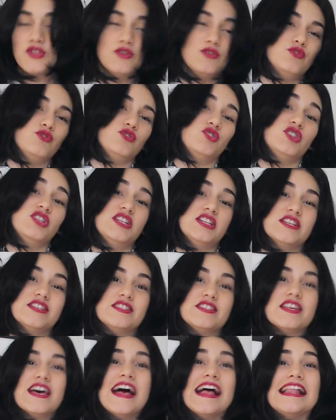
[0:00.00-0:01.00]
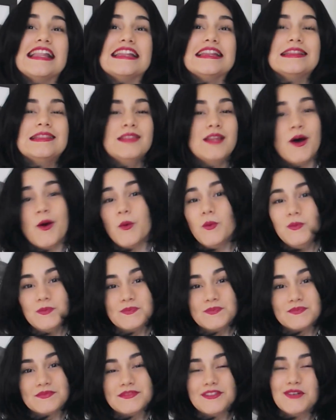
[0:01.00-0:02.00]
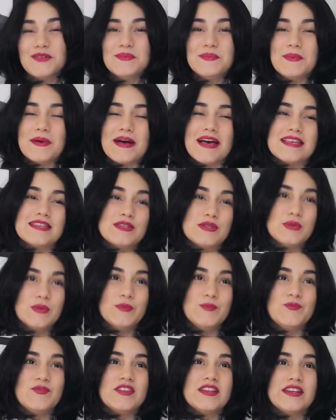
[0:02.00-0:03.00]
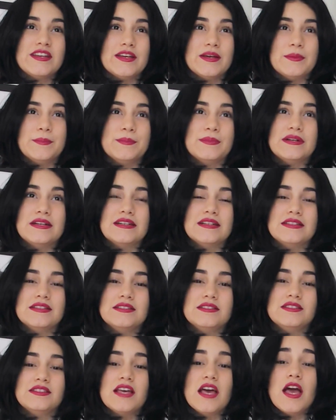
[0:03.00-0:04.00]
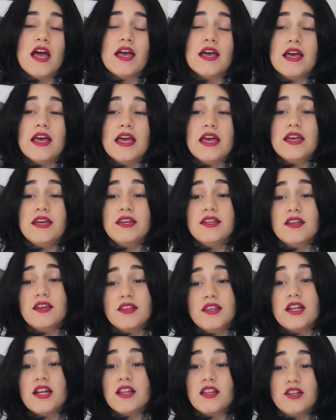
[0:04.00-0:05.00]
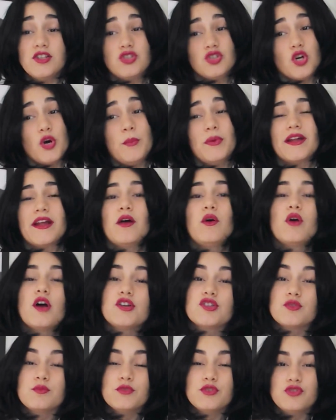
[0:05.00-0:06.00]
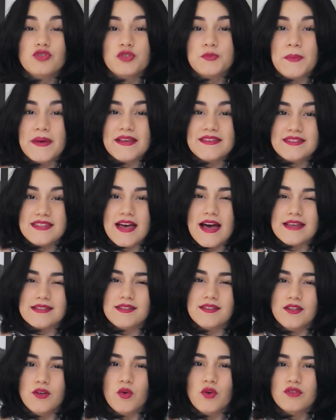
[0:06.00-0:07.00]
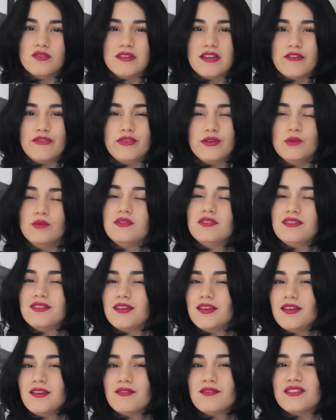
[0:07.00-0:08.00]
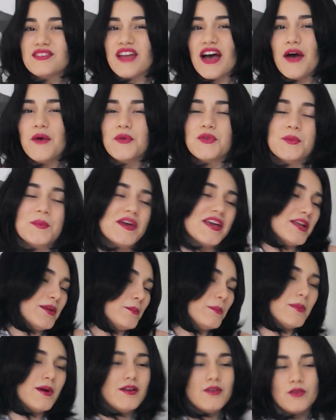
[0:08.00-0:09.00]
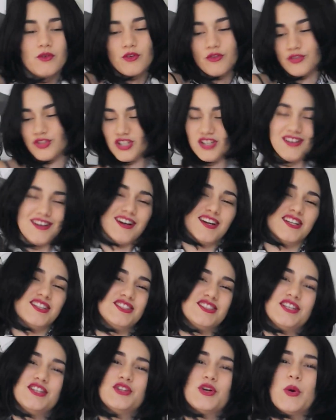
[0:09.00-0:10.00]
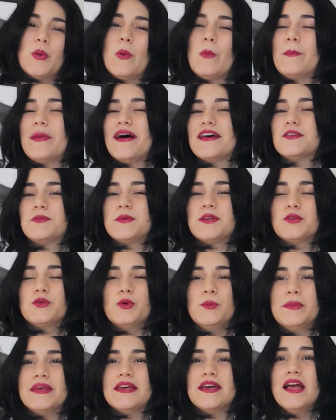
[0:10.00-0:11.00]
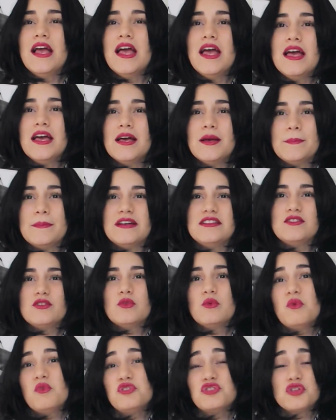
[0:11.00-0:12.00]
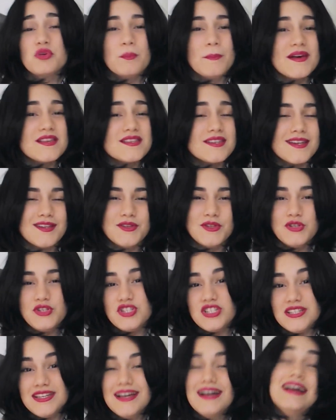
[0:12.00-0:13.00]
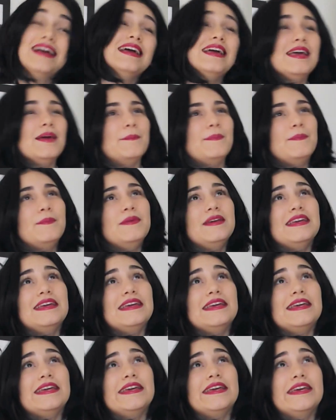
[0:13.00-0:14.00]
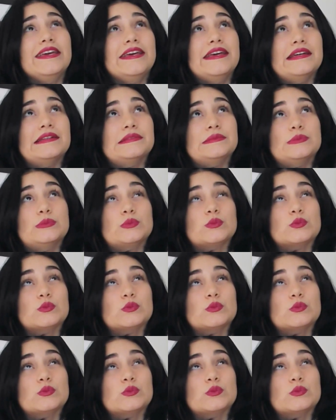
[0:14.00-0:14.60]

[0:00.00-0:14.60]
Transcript: todos os dias? Não, não passo, mas hidratante corporal eu gosto muito de passar, assim, quando tá friozinho e tal, eu tomo aquele banho chegante, então eu passo pra dormir. Mas eu não costumo passar todo dia e